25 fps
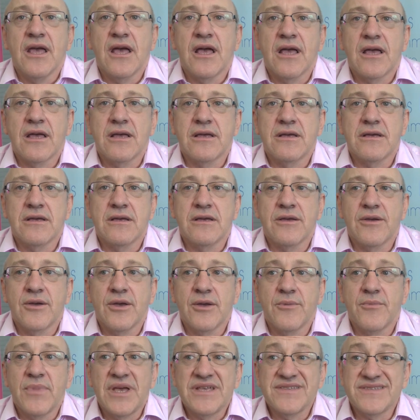
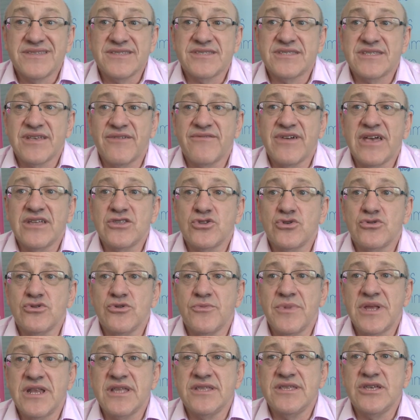Euh, ben, ça va être
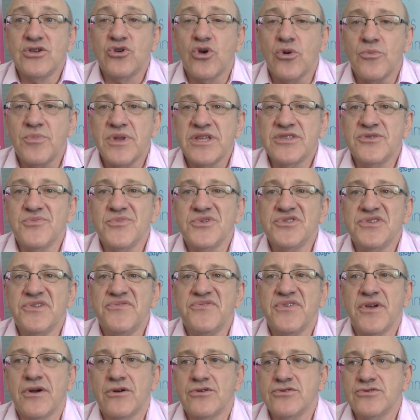une maladie complètement
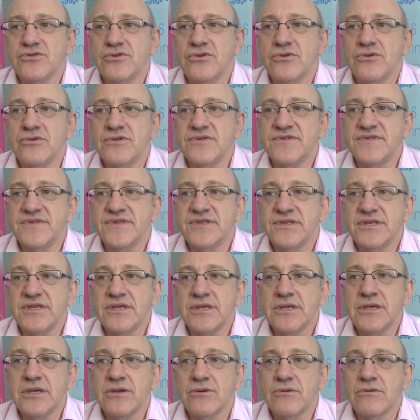différente que
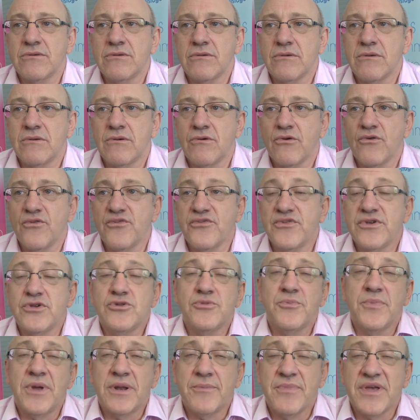si on fait
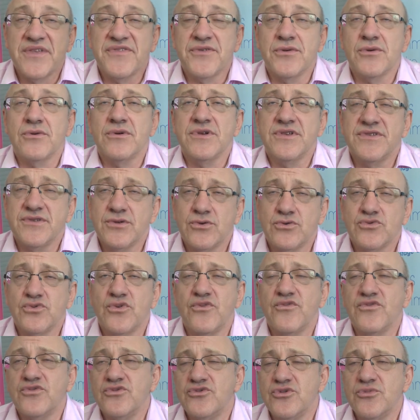une palpation et si on
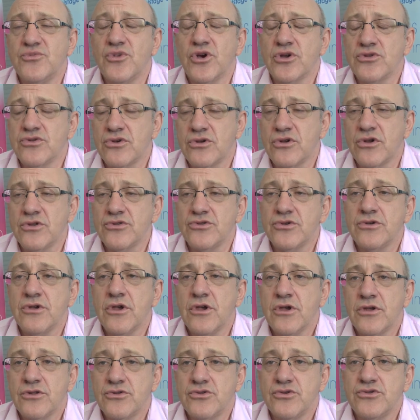trouve une tumeur de l'ordre
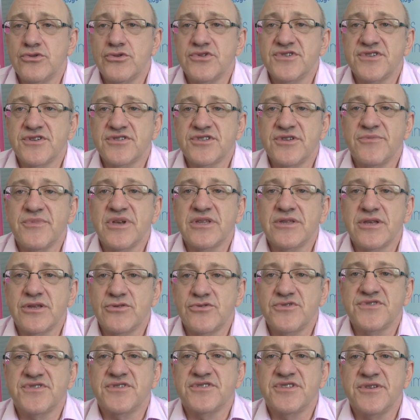de 2 cm à
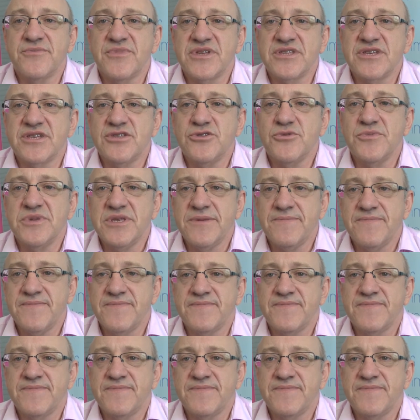2 cm et demi.